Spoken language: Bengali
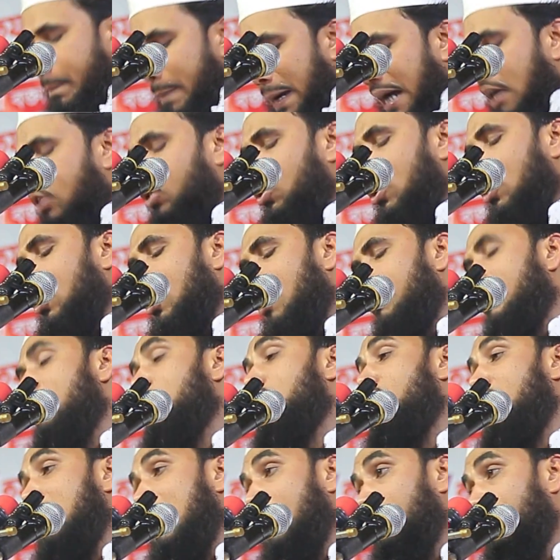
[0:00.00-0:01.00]
ভাগ্য
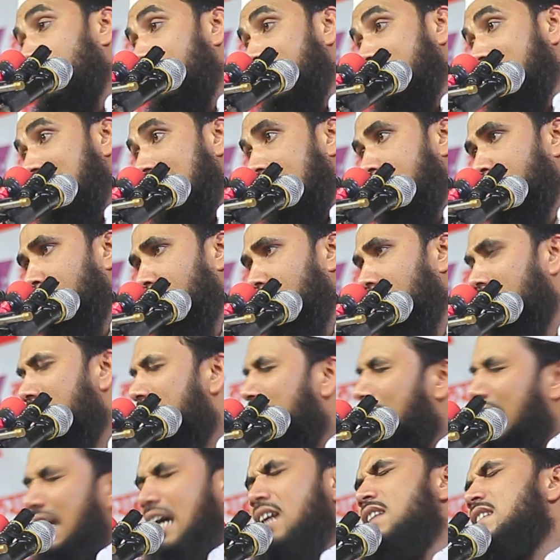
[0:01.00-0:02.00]
গবেষণা করে দেখো
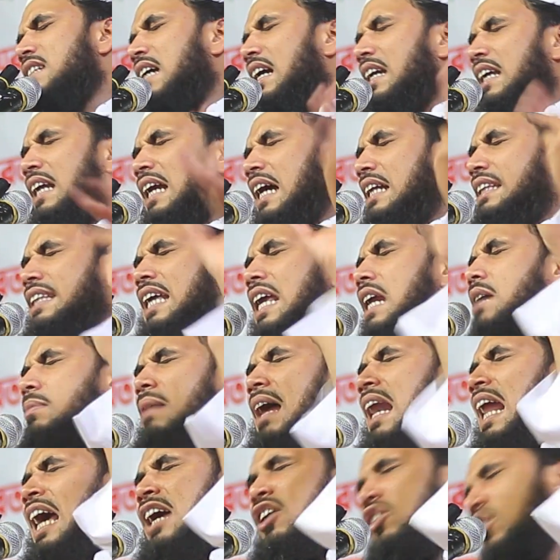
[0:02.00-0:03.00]
কেন জানি রাতের
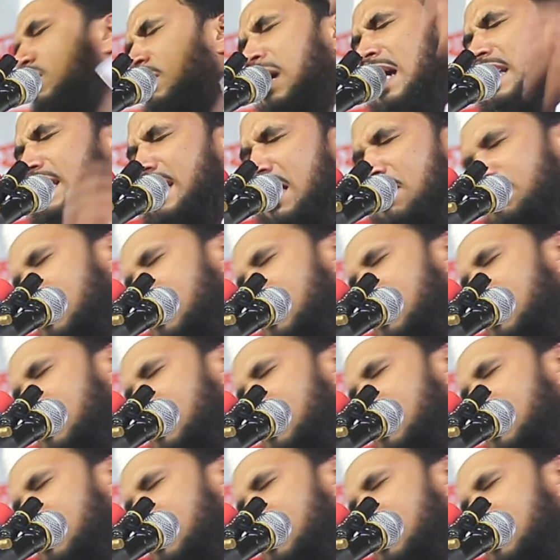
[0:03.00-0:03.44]
বেলায় ঘুমাইতে